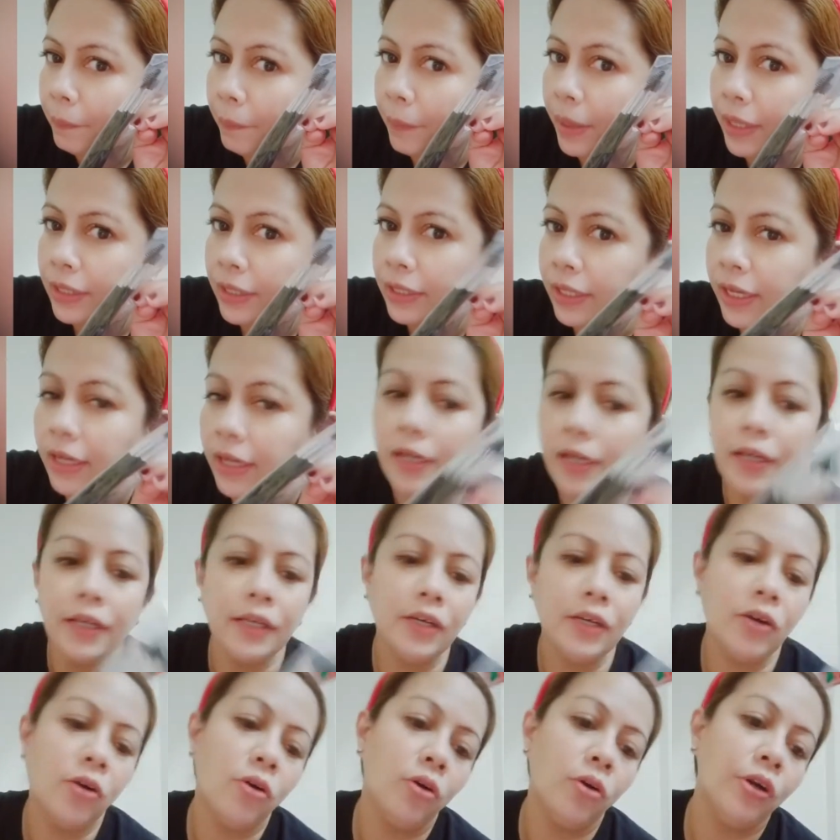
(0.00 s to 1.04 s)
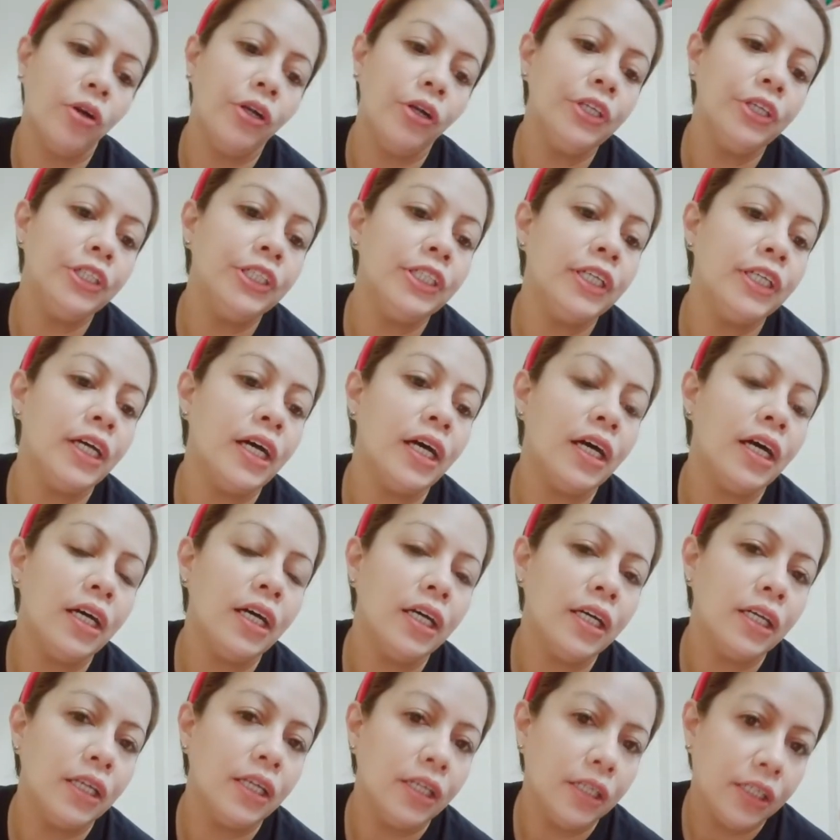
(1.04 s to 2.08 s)
mata or
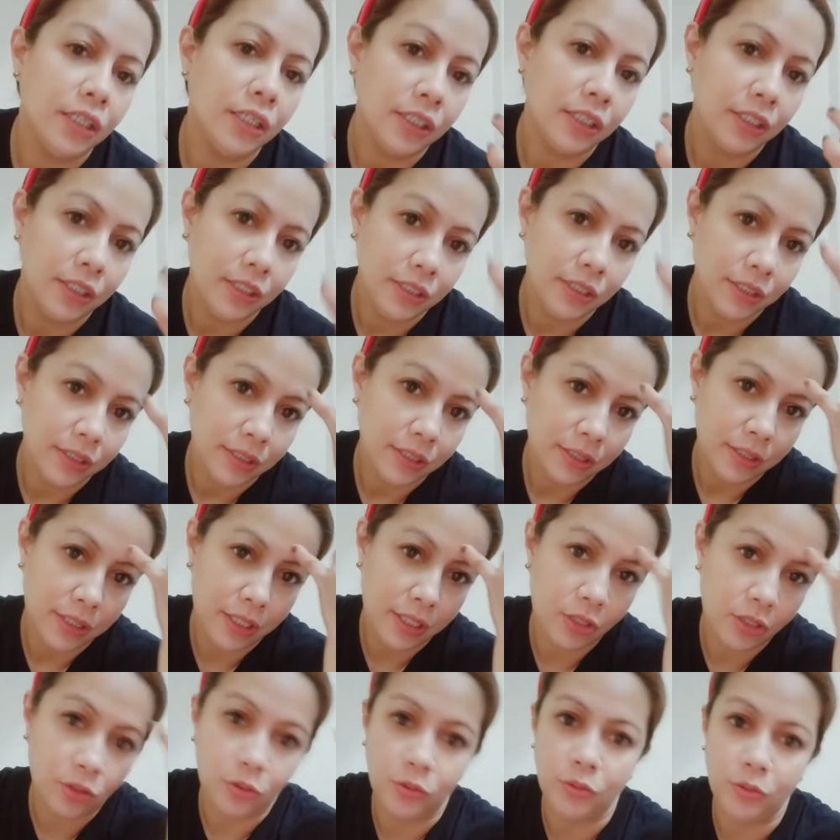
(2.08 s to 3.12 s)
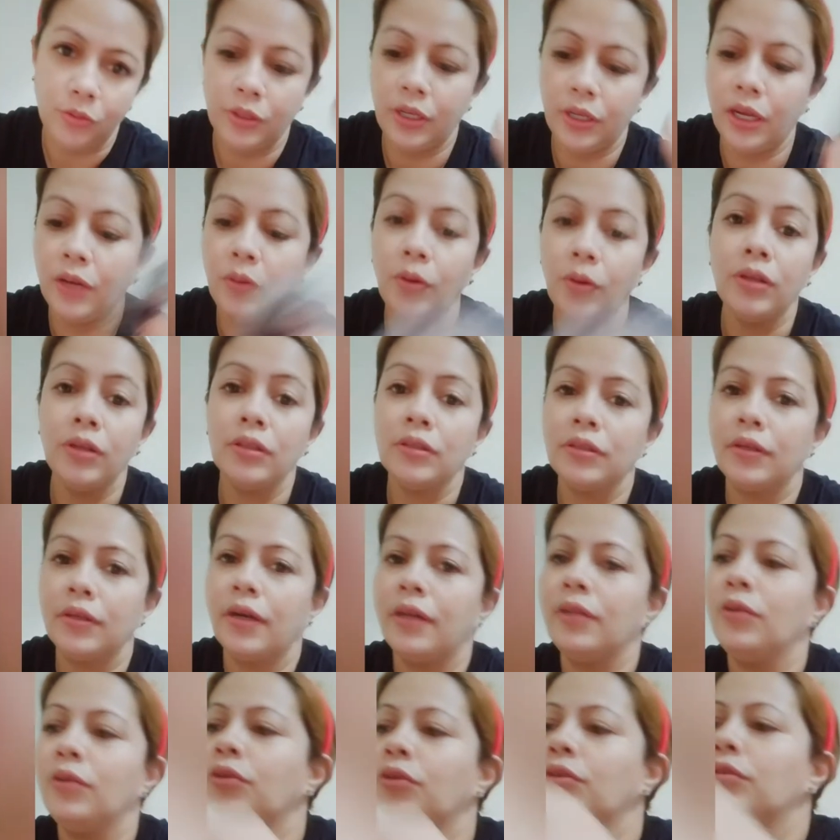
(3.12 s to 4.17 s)
sa ito. Ewan, ano